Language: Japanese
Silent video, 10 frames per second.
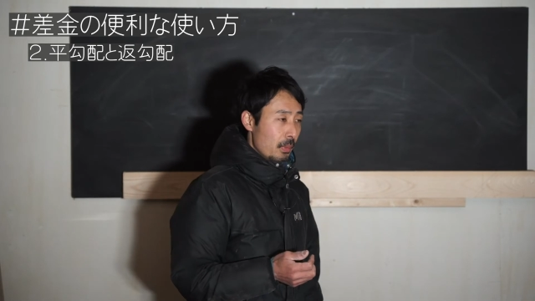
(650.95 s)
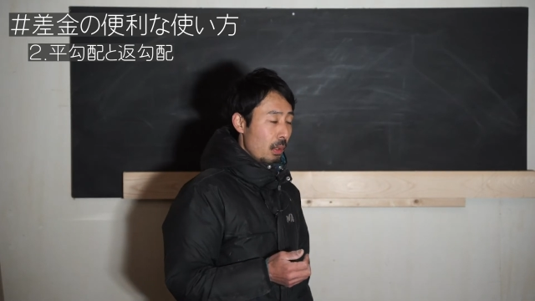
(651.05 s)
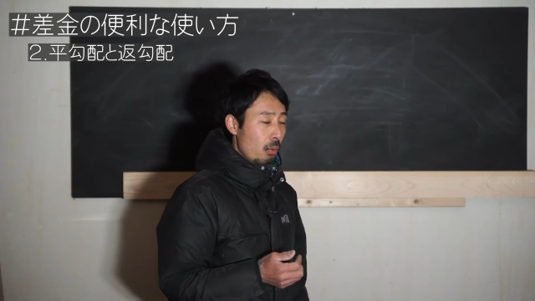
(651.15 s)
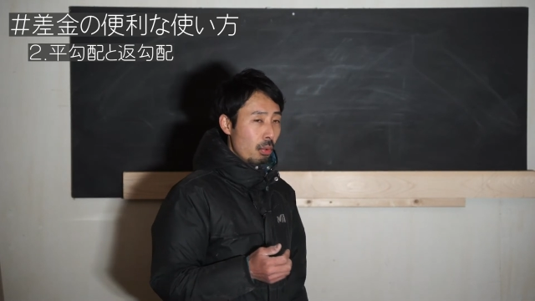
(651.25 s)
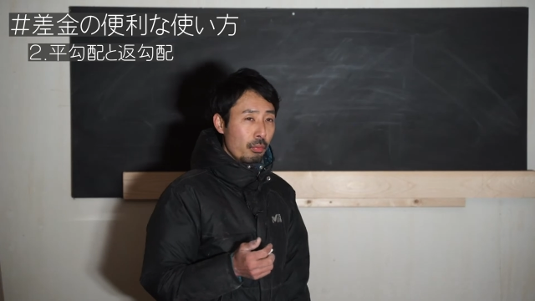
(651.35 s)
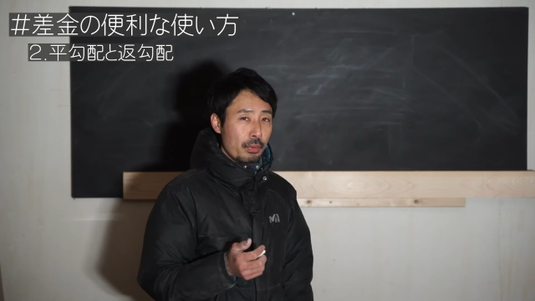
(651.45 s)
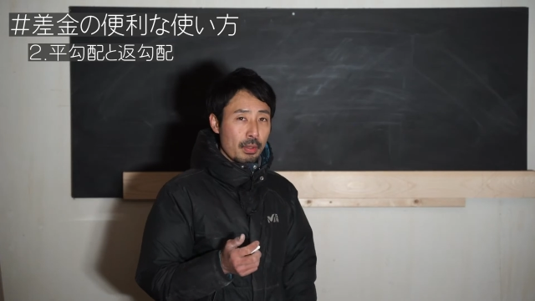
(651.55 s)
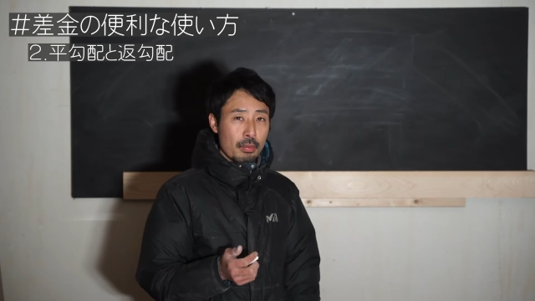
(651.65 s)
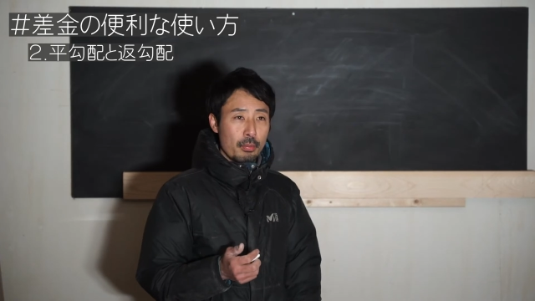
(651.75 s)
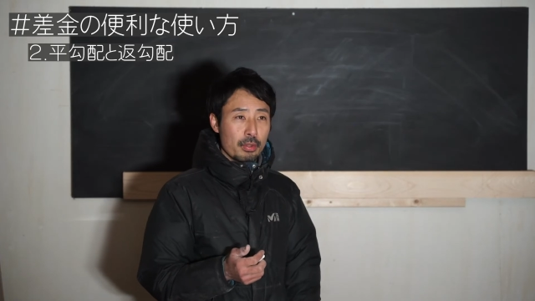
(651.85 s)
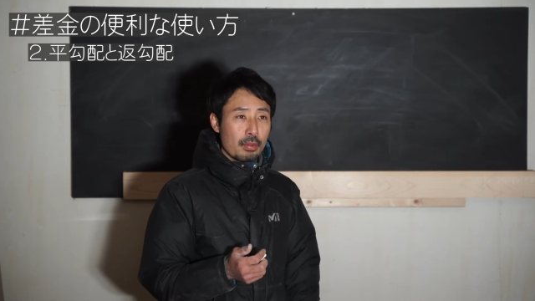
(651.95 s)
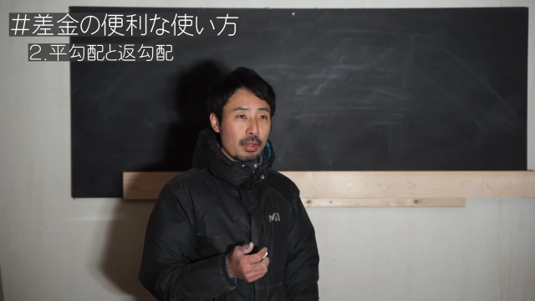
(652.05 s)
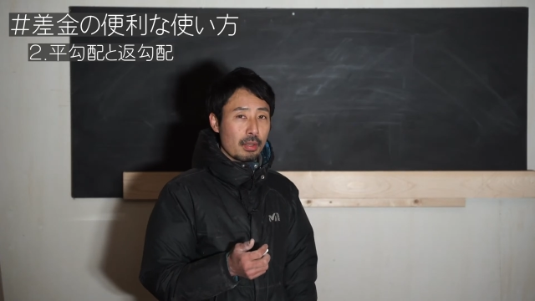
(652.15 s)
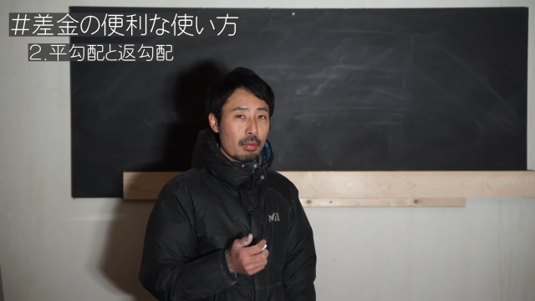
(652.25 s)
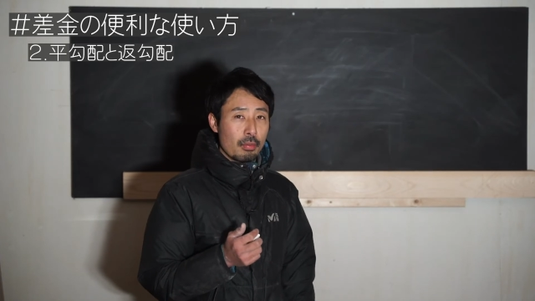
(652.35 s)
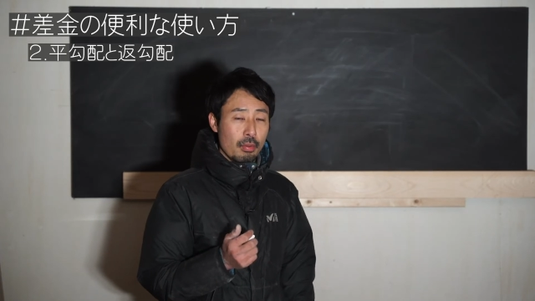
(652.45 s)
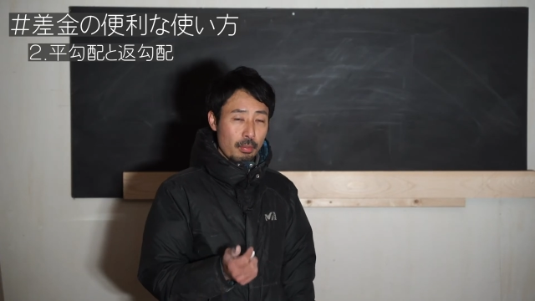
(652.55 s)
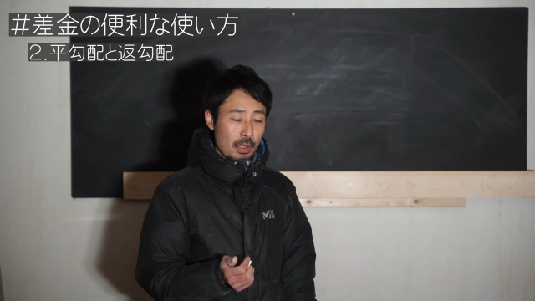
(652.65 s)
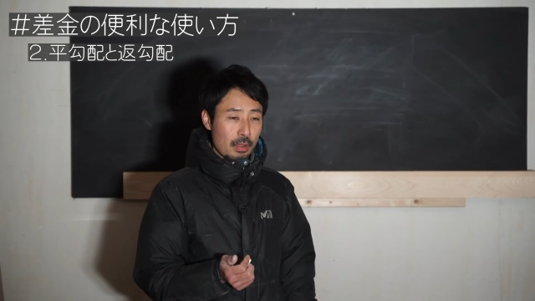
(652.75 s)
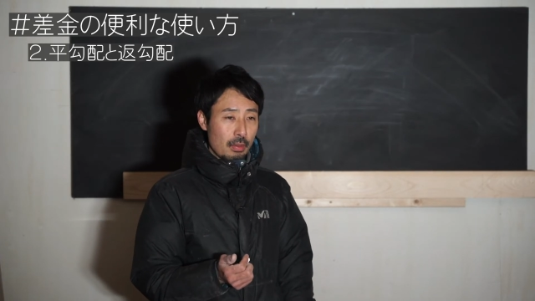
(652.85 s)
でこれをふたつ覚えてるだけですごい
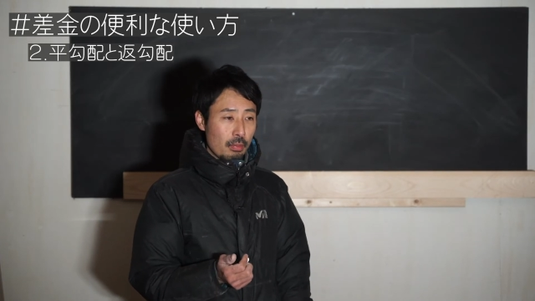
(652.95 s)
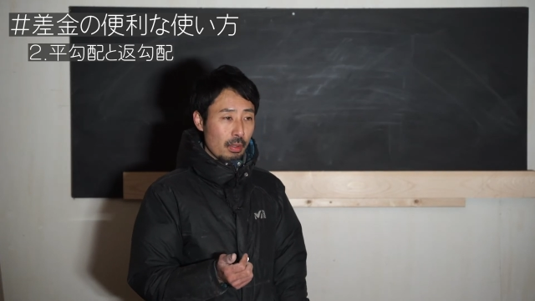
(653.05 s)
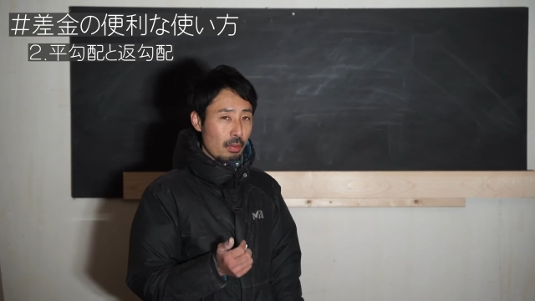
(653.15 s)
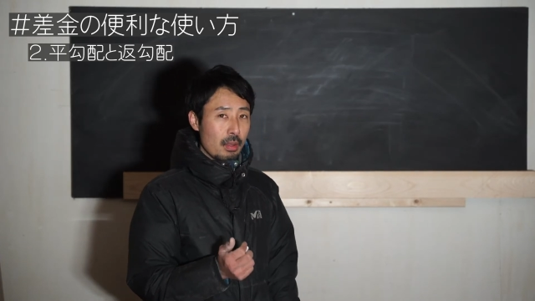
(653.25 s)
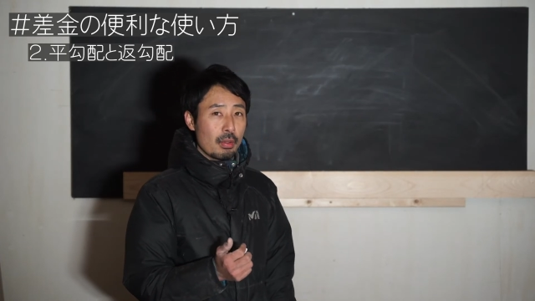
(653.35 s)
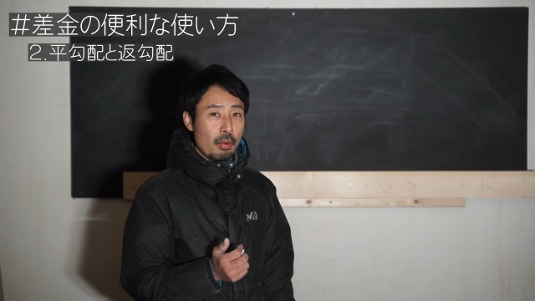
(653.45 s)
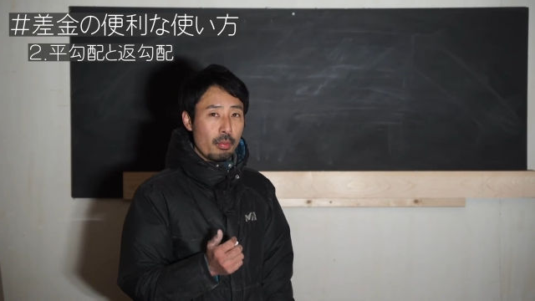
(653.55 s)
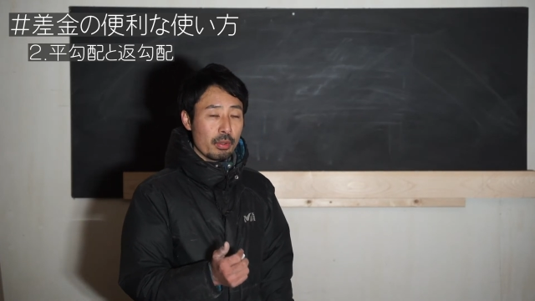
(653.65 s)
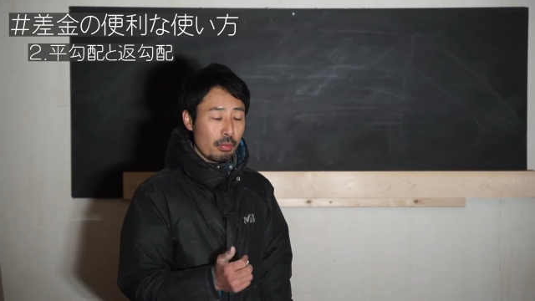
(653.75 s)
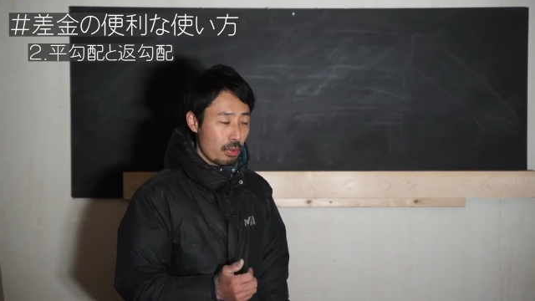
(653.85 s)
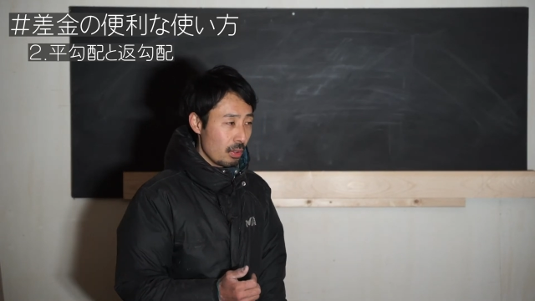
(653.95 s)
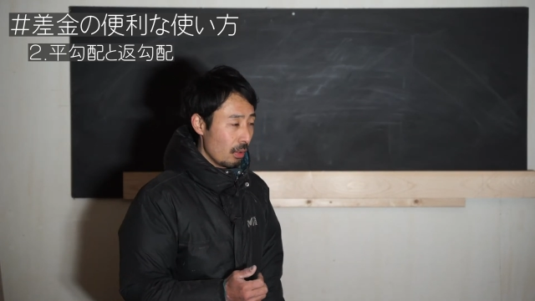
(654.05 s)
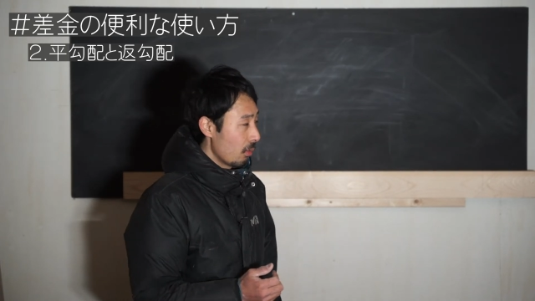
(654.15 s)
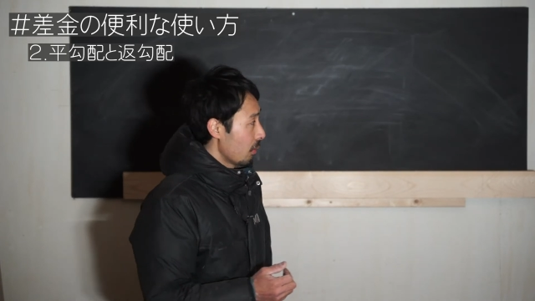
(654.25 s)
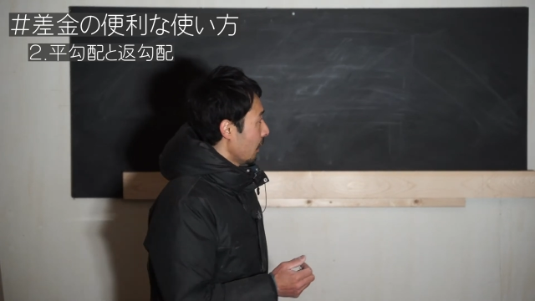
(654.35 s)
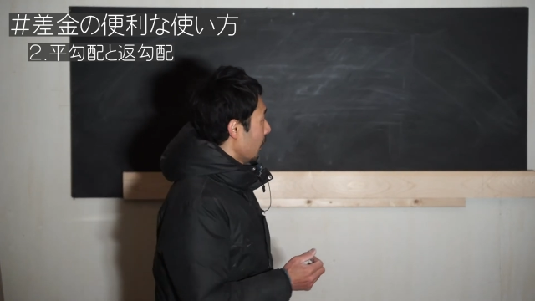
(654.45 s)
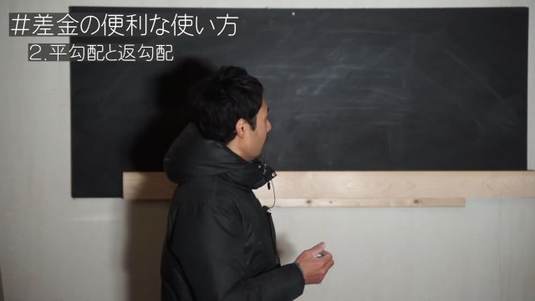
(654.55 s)
便利なので、ぜひ覚えてほしいです。